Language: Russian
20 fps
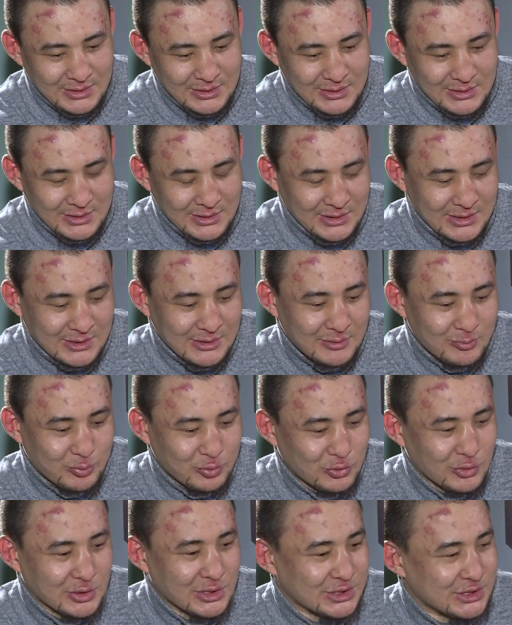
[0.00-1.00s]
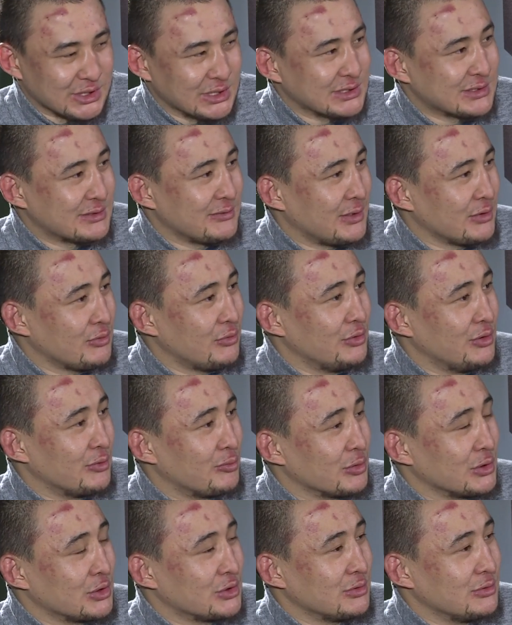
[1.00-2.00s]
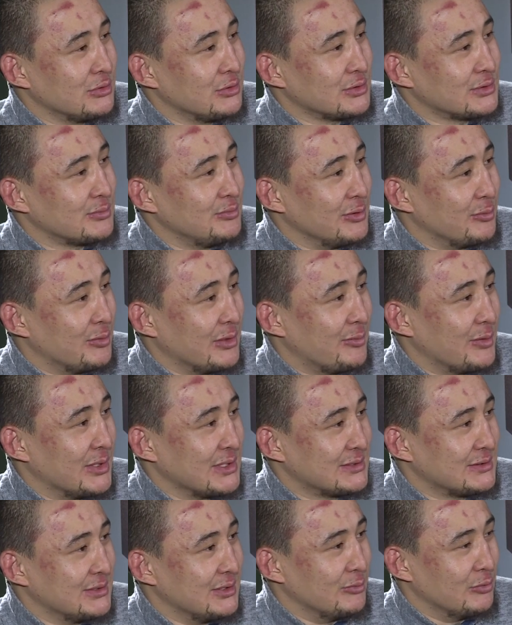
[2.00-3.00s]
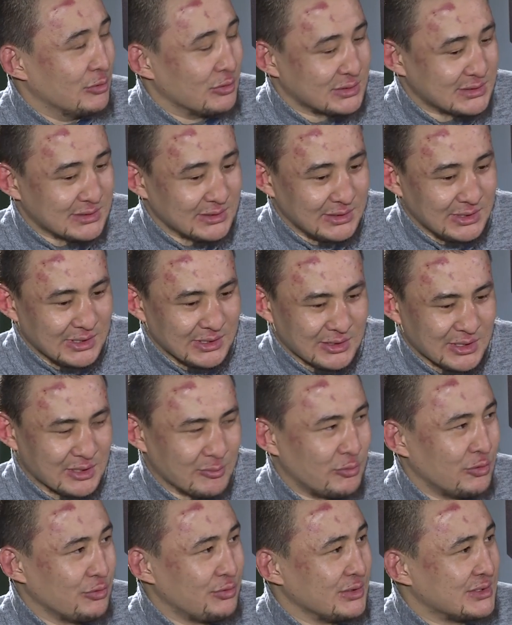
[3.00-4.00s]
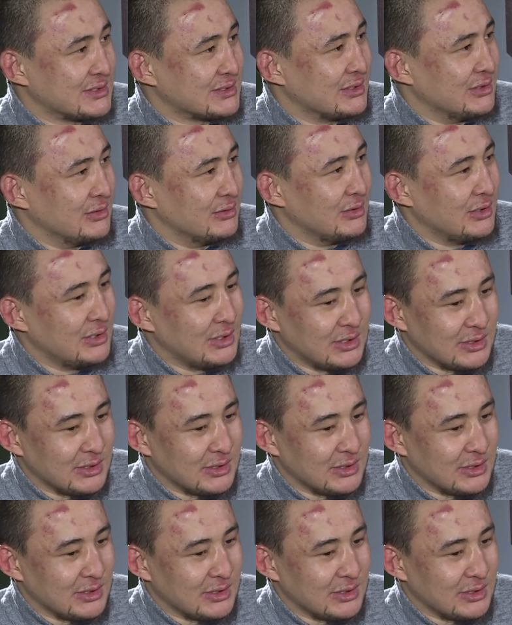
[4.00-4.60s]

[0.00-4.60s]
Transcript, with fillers: я только через два года пришлось мне попасть на бокс. Я работать стал.